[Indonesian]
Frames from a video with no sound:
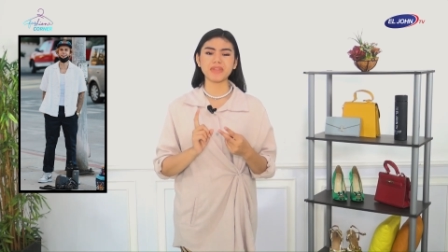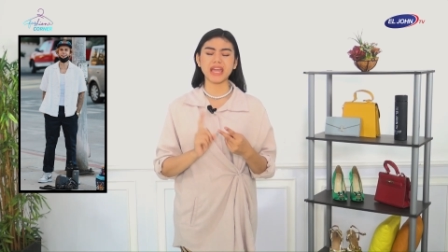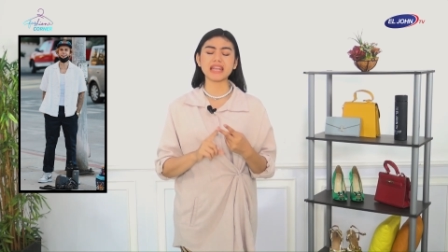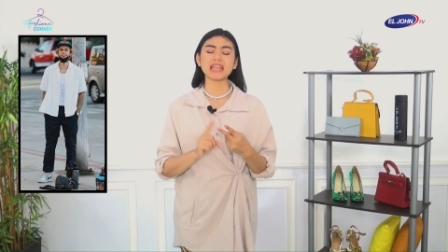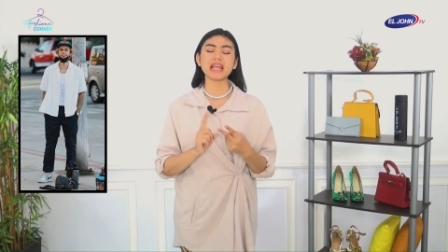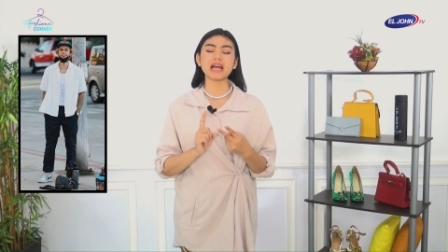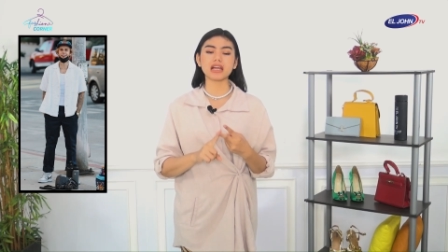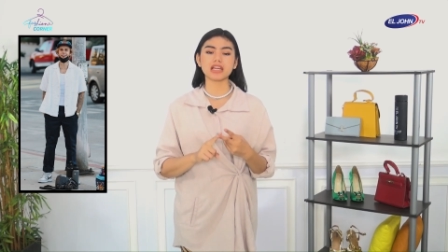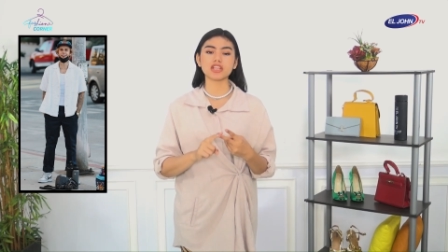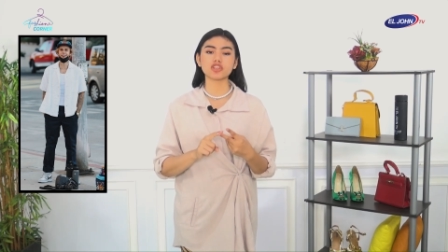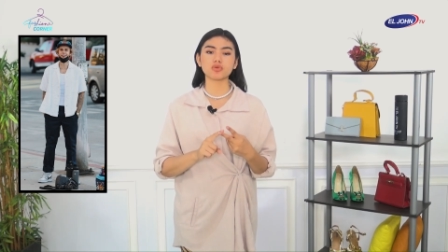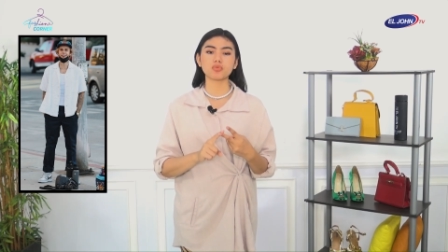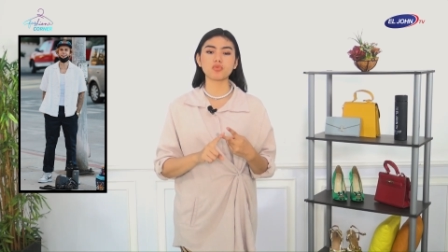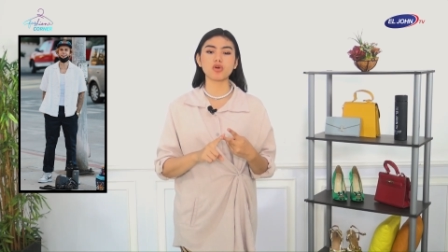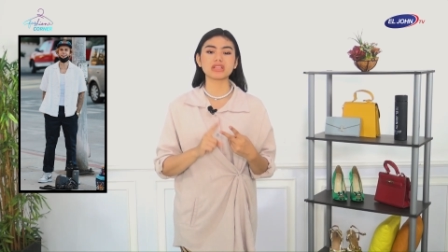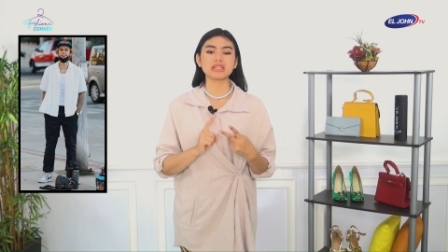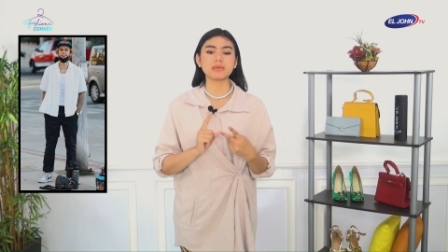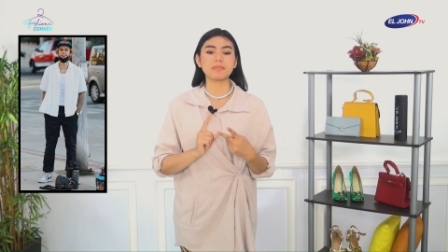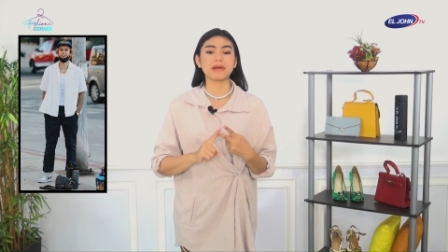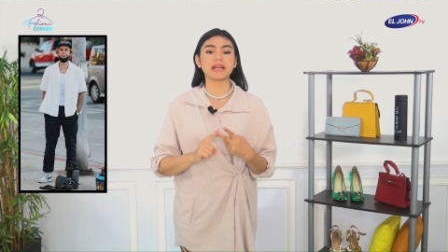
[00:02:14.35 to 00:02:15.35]
enak gitu
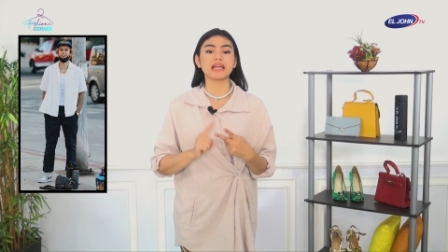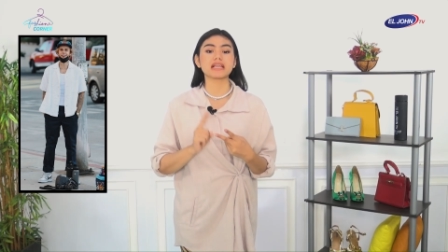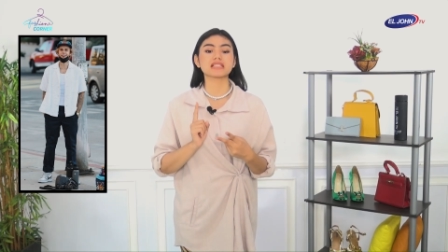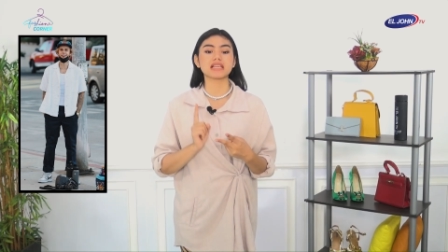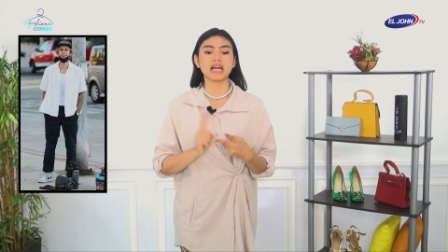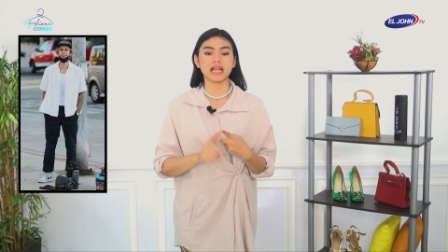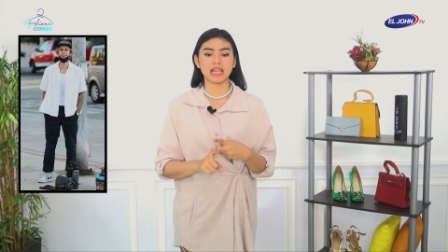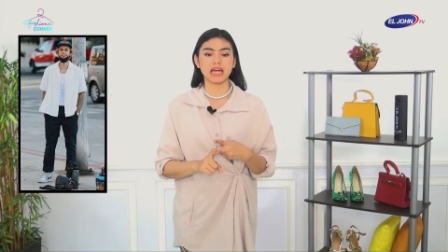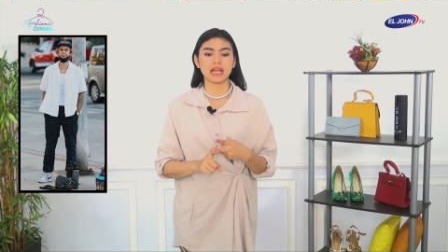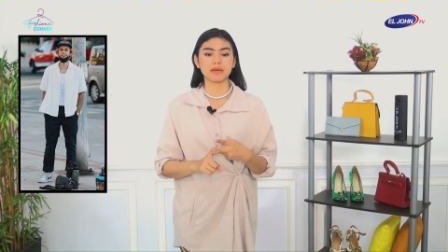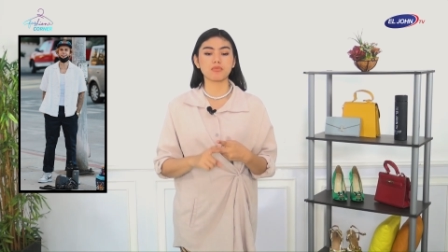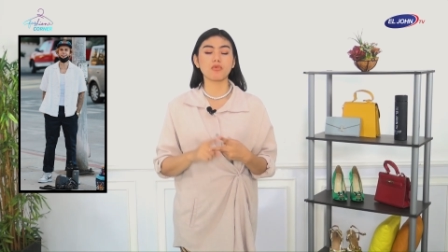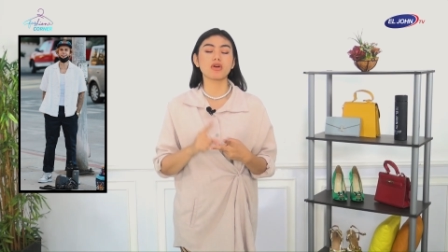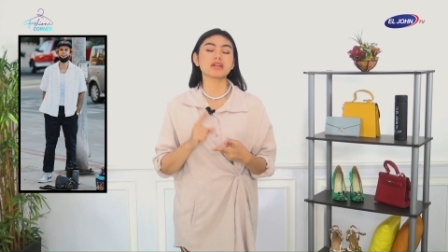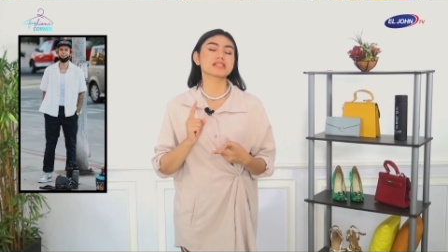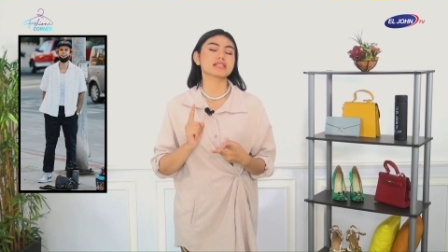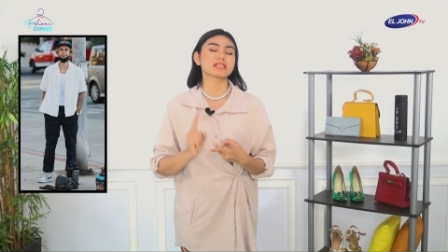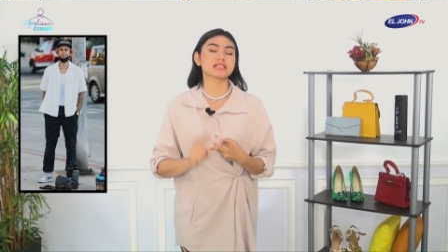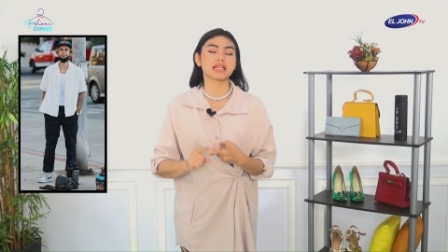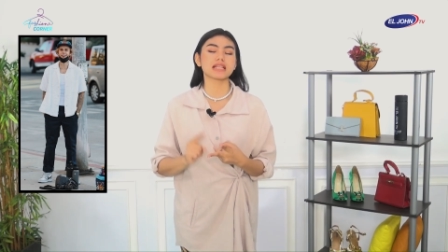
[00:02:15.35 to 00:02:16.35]
buat dipakai jalan
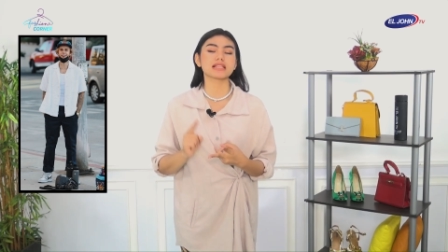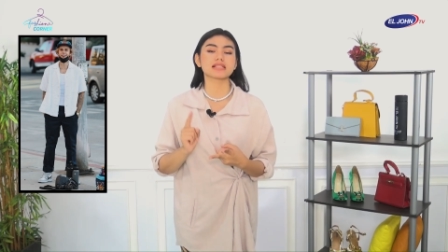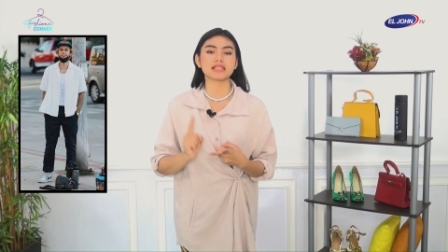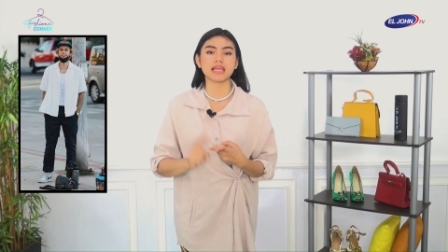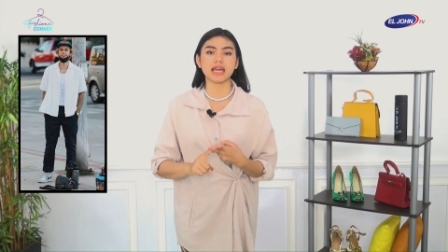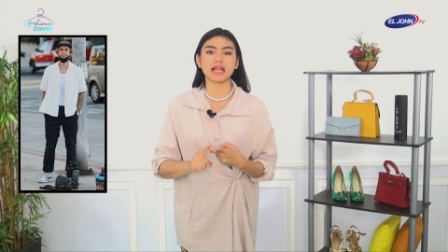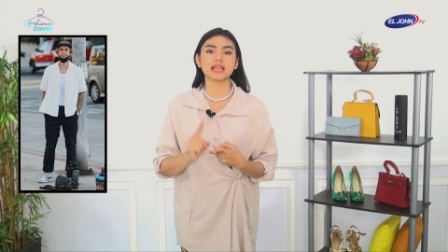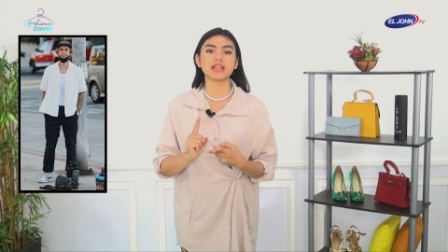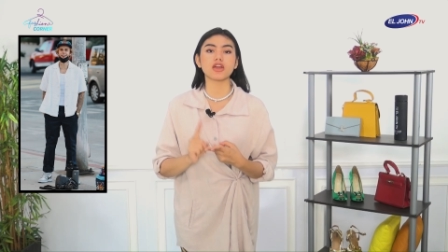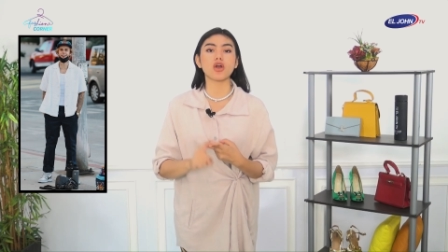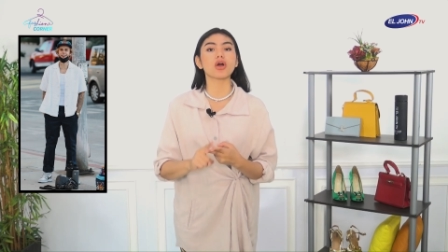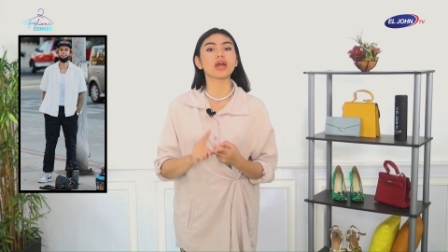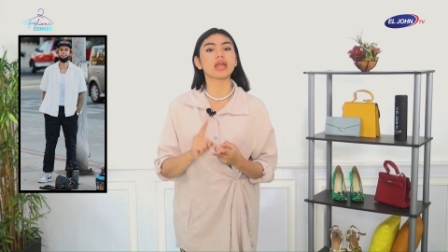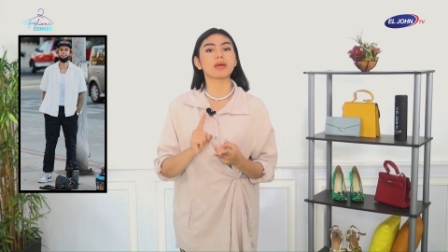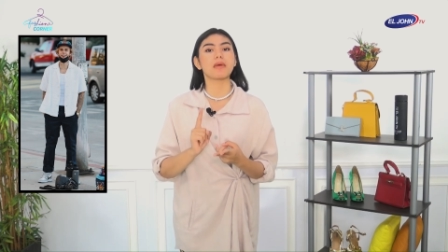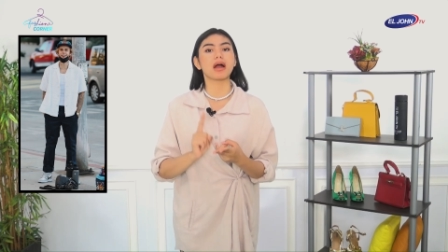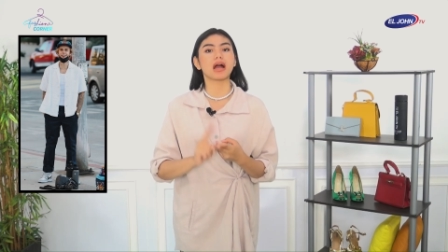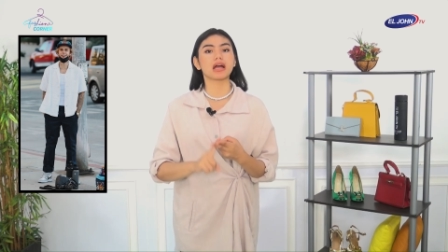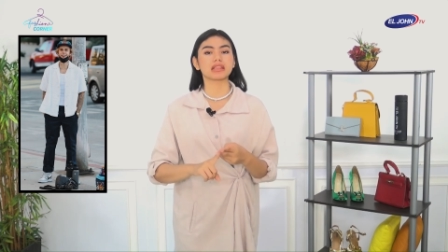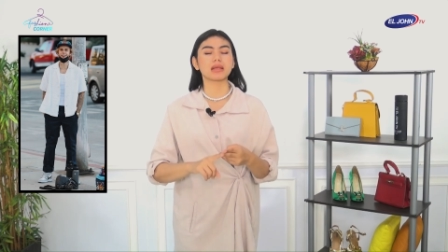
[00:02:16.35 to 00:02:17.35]
buat street style nih oke
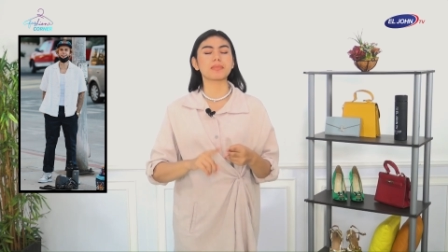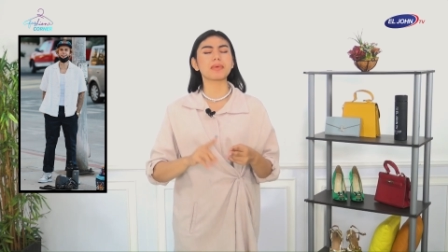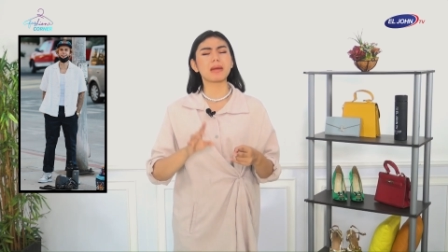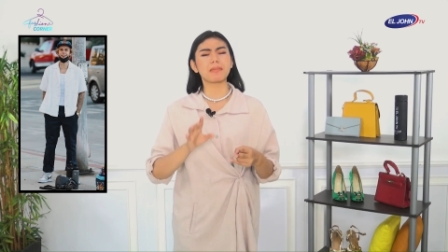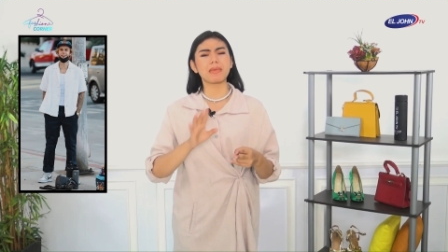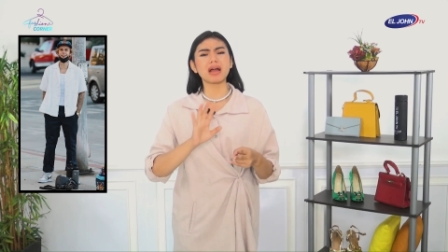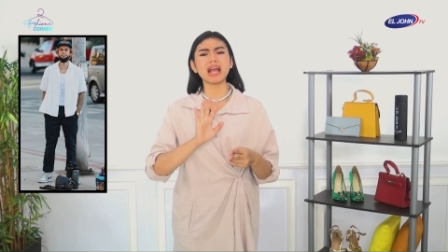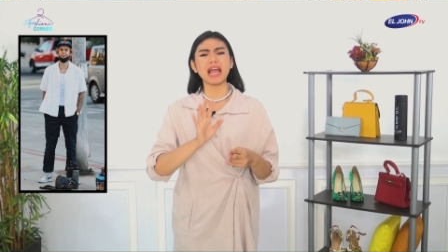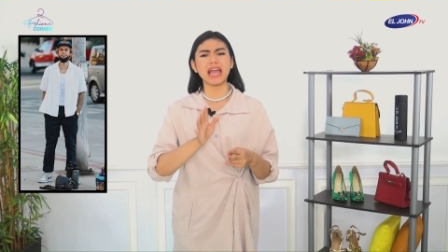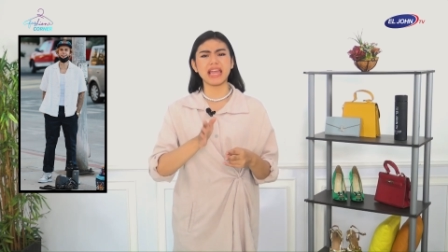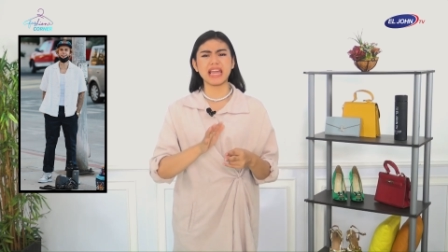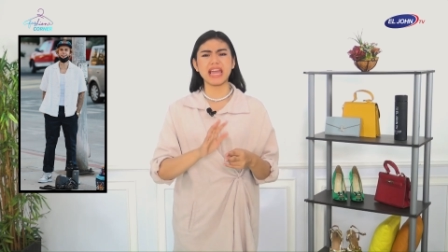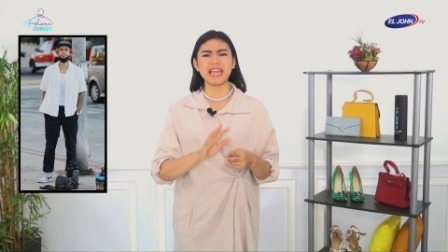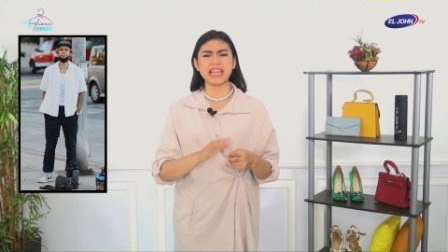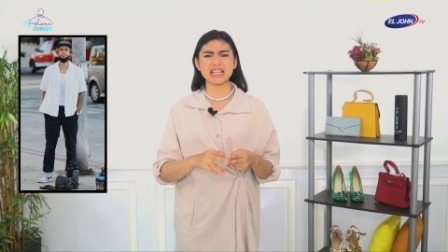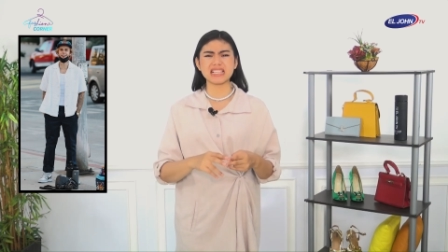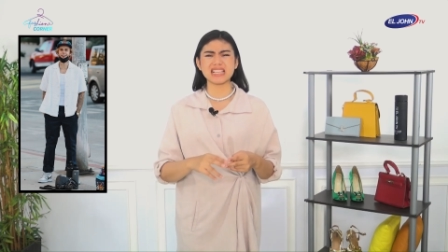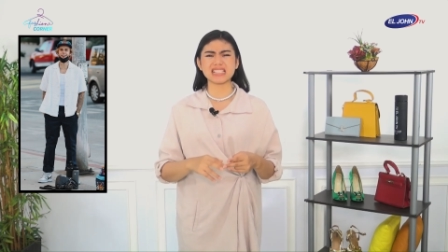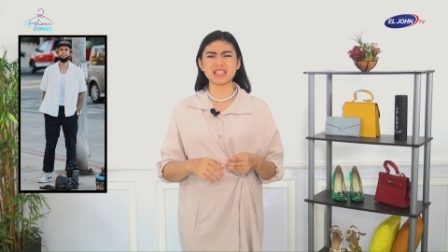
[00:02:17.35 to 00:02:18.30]
okay banget tapi emang gaya-gayanya